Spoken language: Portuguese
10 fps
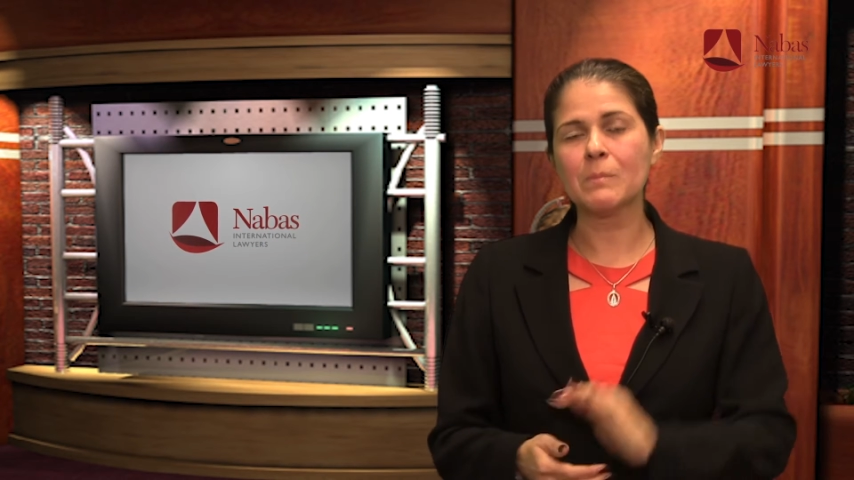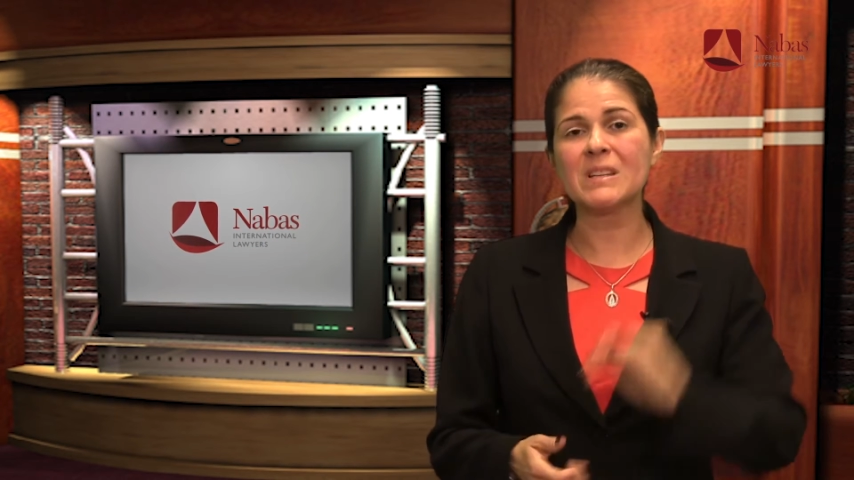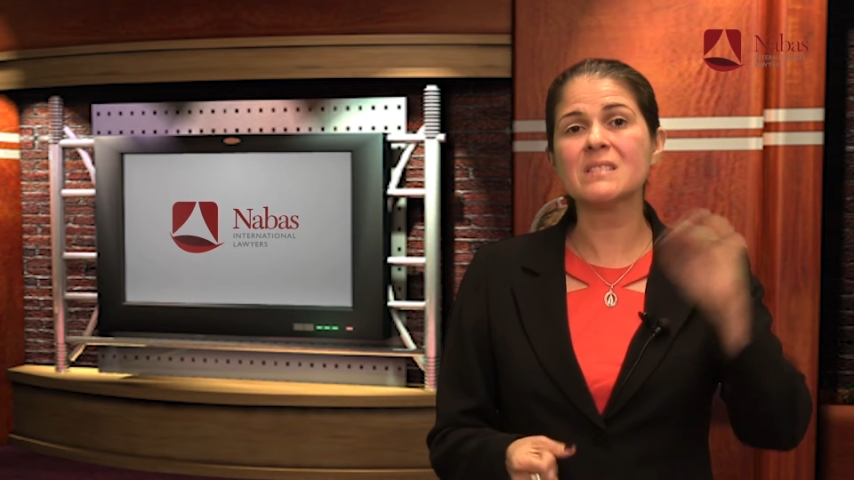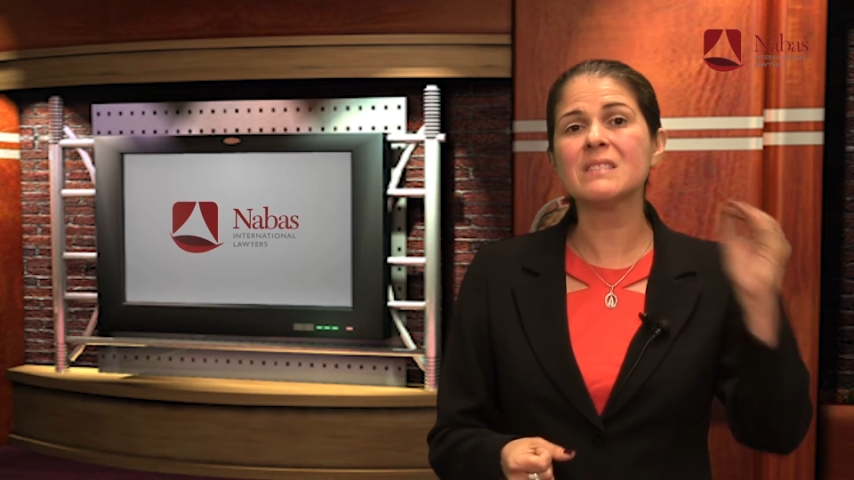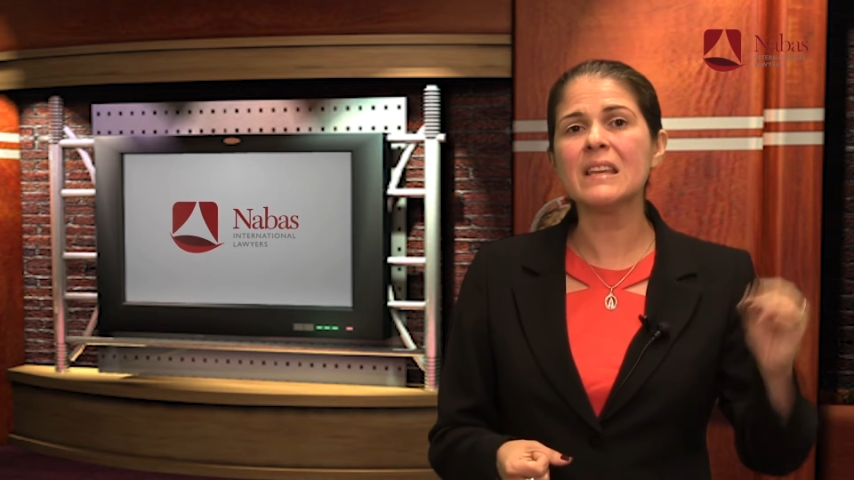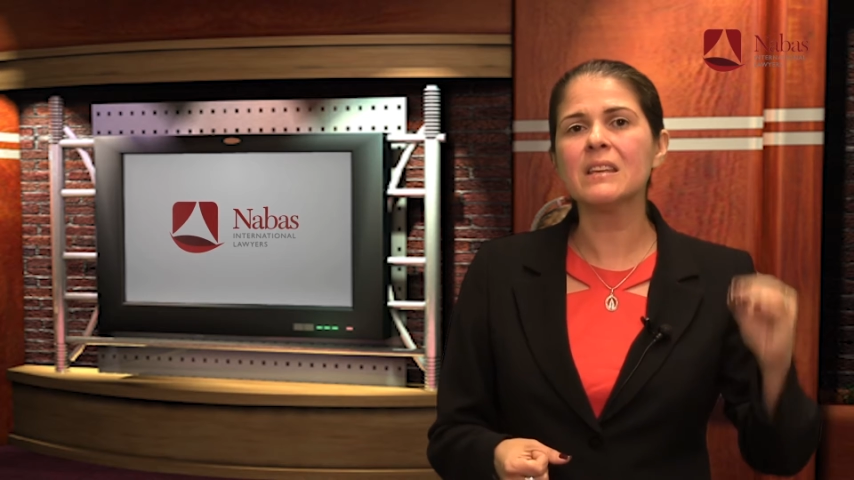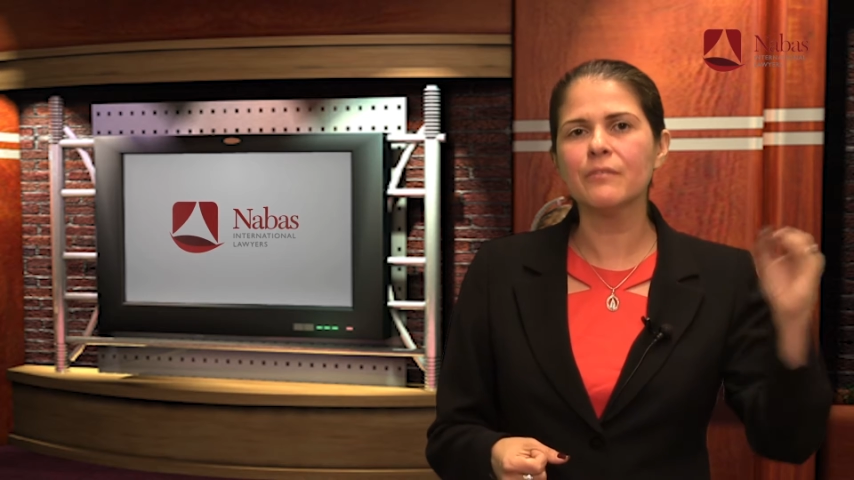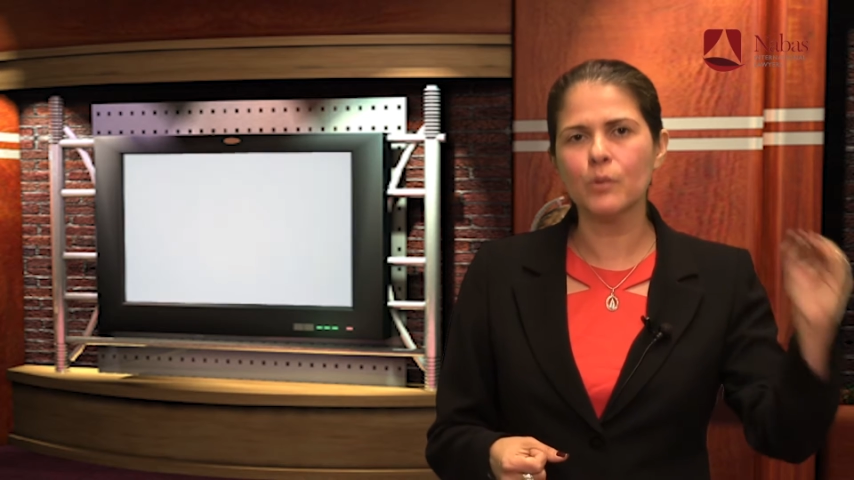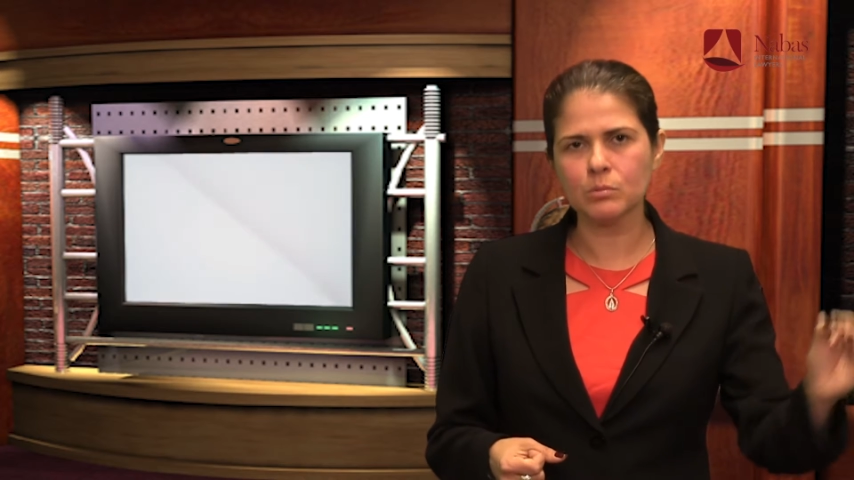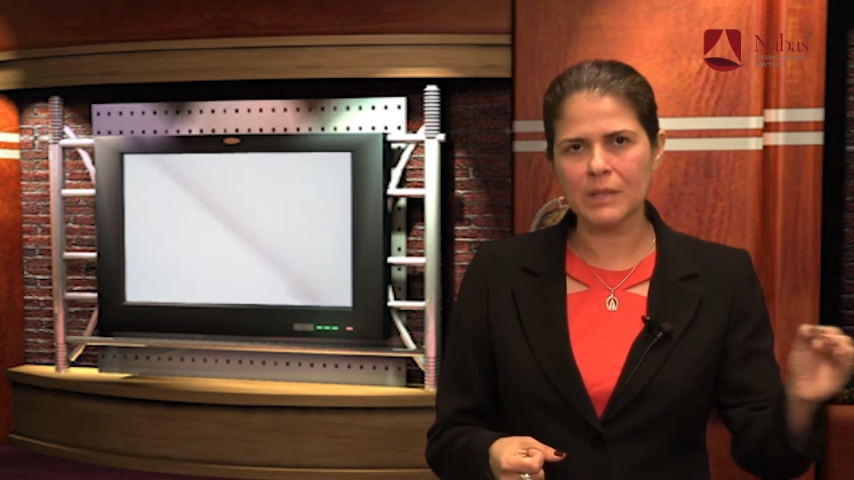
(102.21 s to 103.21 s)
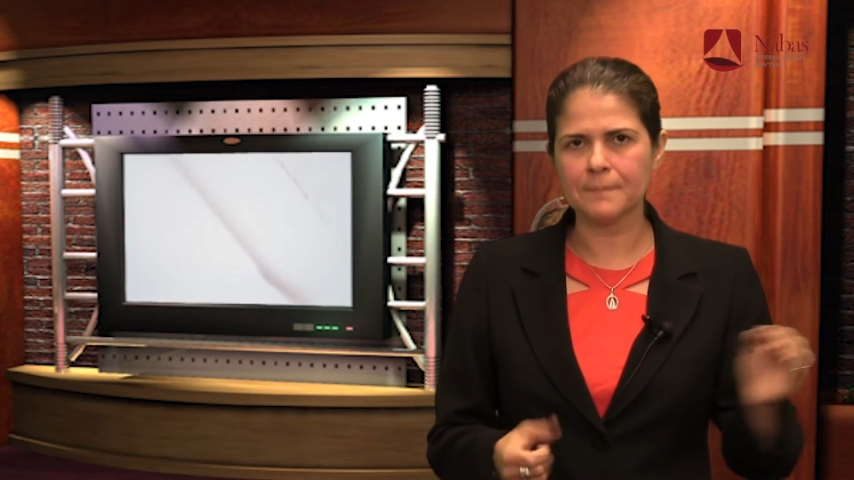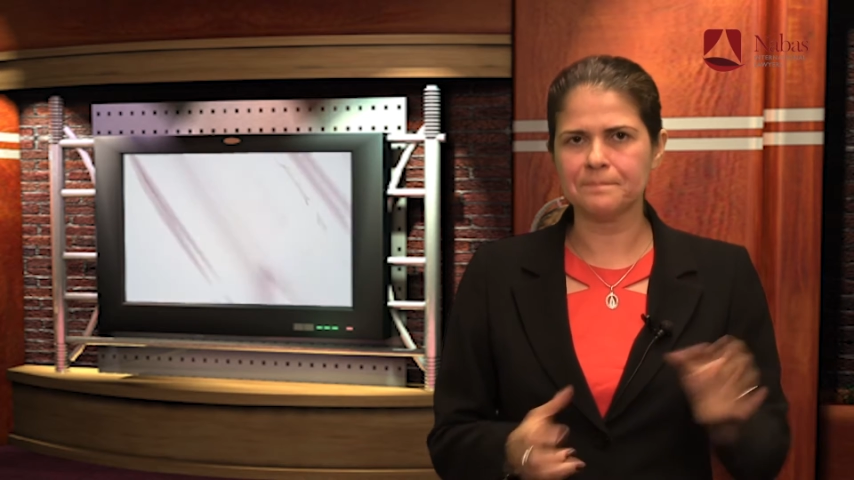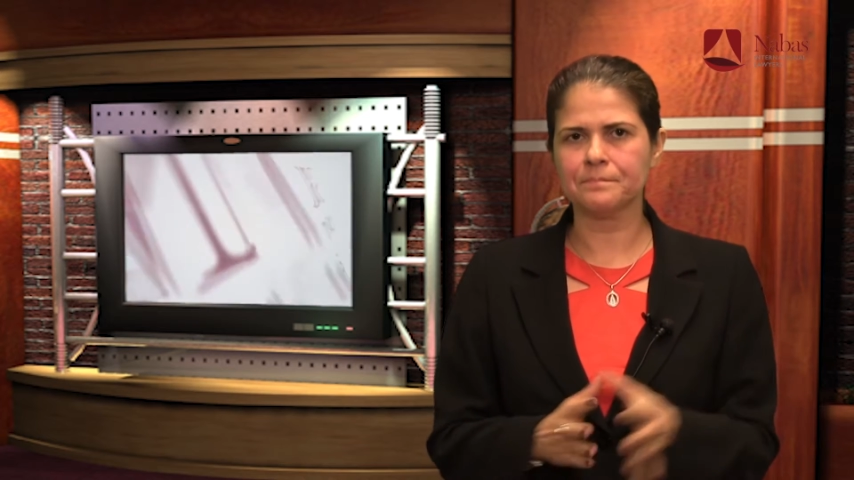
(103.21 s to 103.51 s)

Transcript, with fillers: mas tem que voltar.